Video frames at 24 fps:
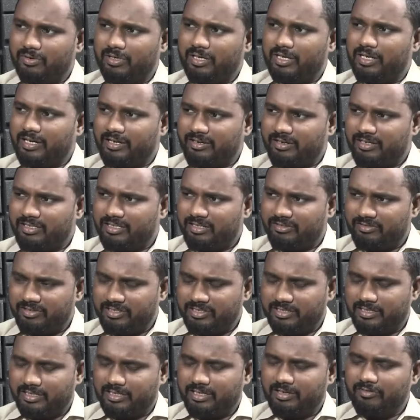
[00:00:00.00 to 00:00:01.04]
కులాలకు
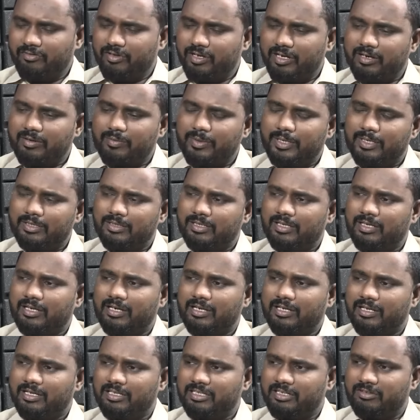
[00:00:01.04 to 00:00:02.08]
రిజర్వేషన్లా
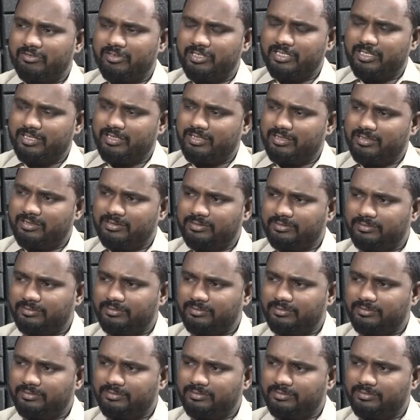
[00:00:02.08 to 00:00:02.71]
వెనకబడతానానికి రిజర్వేషన్